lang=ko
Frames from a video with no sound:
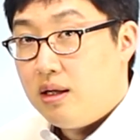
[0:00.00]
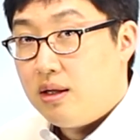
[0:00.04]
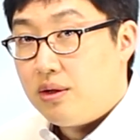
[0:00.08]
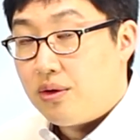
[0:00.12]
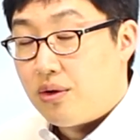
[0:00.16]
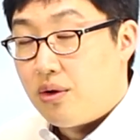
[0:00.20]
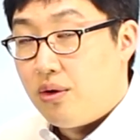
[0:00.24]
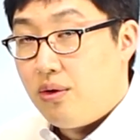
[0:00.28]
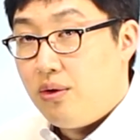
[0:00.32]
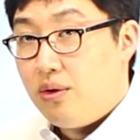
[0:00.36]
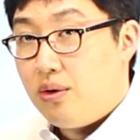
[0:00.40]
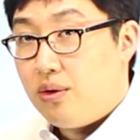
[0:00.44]

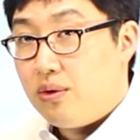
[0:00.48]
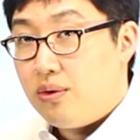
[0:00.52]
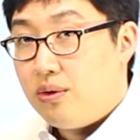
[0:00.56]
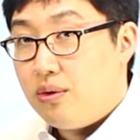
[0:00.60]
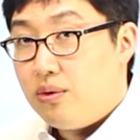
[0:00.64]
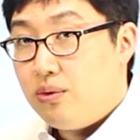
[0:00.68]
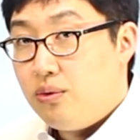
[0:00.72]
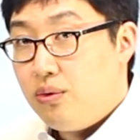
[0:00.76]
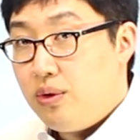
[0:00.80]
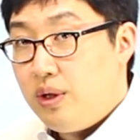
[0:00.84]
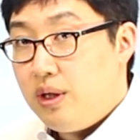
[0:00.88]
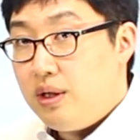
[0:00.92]
결론.
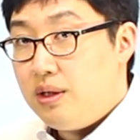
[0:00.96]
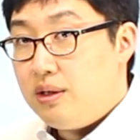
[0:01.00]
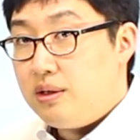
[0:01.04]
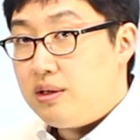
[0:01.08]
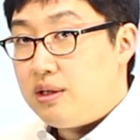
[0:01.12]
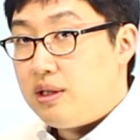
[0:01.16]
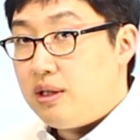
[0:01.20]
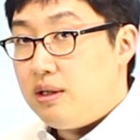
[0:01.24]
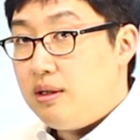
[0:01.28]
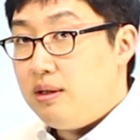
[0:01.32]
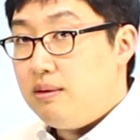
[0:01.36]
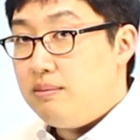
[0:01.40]
우리는
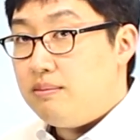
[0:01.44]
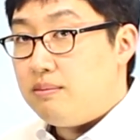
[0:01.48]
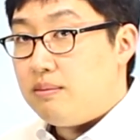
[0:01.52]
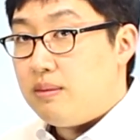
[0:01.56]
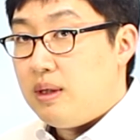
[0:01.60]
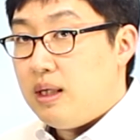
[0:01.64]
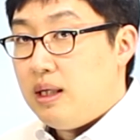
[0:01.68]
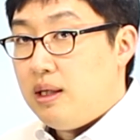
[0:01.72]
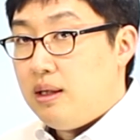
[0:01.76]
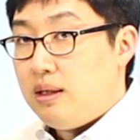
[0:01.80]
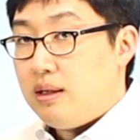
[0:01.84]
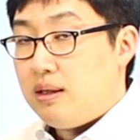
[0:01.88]
지금
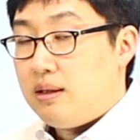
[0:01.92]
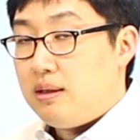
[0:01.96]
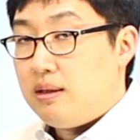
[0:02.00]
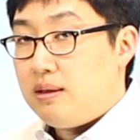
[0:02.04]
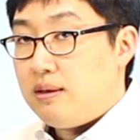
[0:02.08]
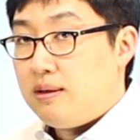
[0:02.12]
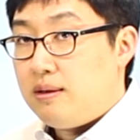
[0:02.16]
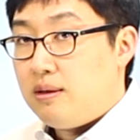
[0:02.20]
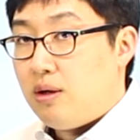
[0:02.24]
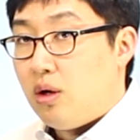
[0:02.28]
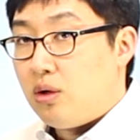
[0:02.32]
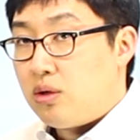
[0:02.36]

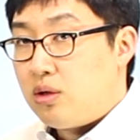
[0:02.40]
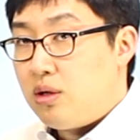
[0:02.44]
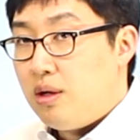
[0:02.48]
어,